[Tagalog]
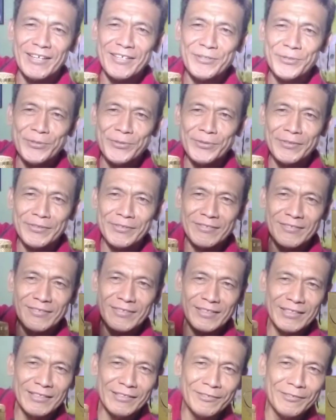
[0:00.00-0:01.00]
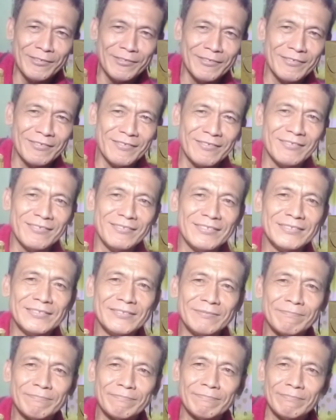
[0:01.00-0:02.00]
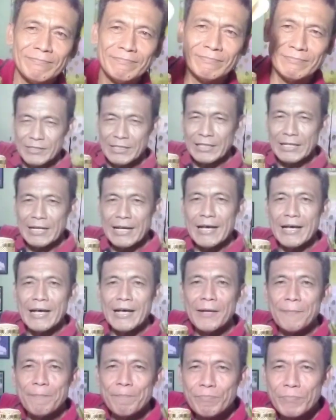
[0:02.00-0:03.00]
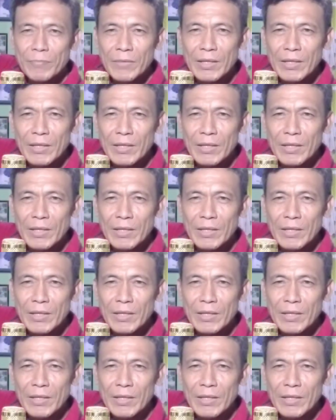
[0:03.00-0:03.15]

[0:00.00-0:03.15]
Ayun. Ayan o. Oh. Saka